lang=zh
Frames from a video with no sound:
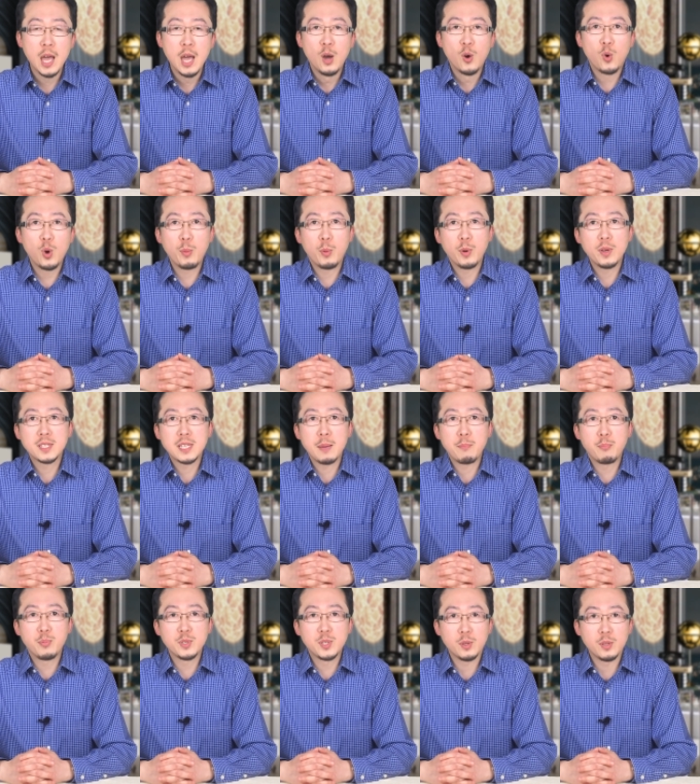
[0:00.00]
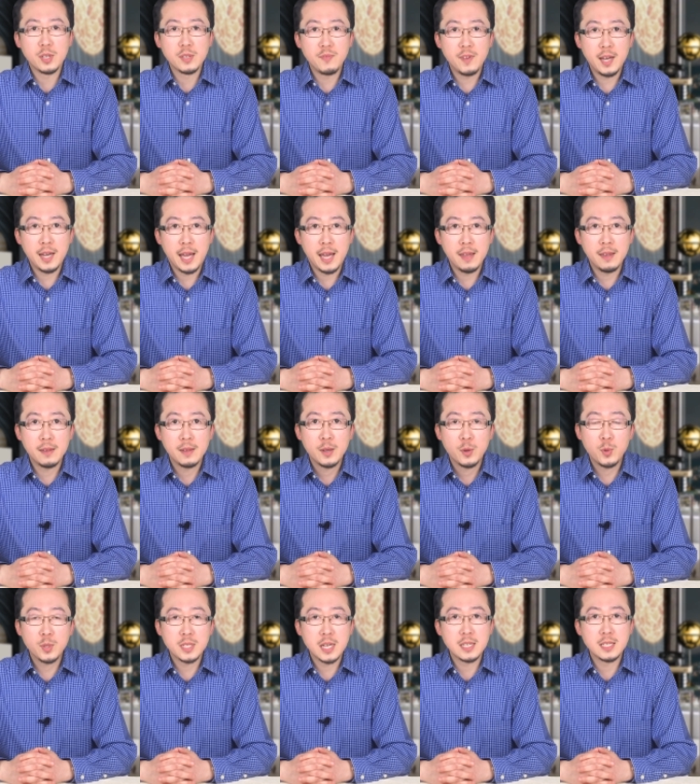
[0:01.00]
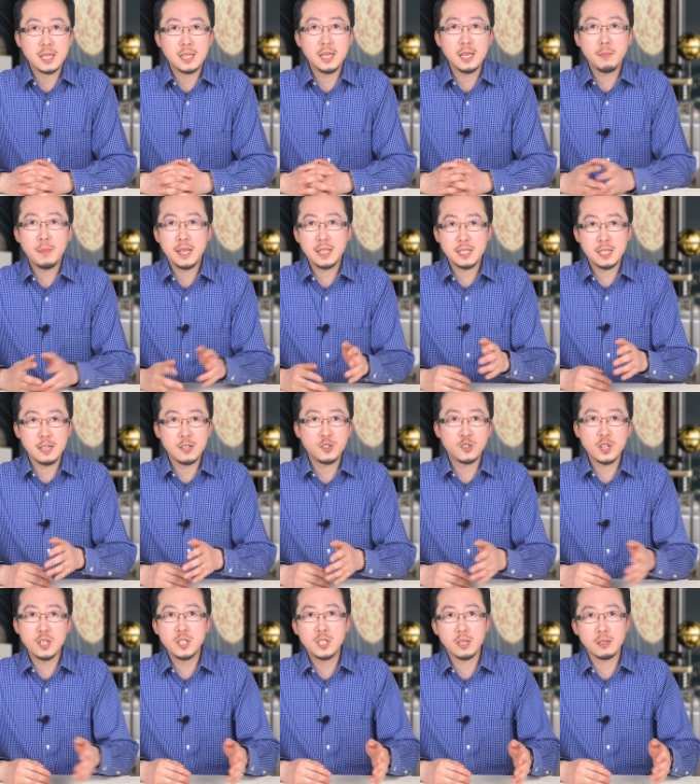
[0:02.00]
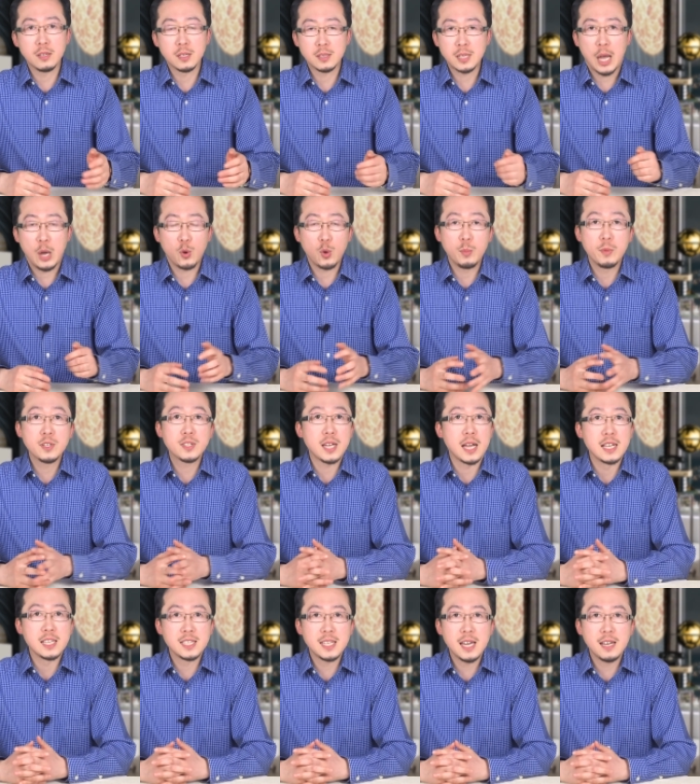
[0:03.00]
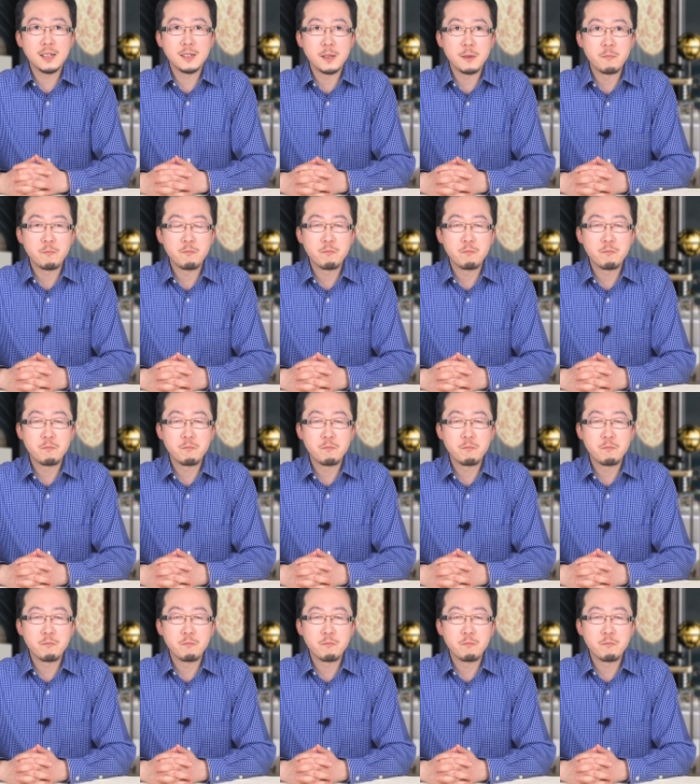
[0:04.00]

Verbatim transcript: 会不会在不久的未来？会在人类面前真正的大规模展现了呢？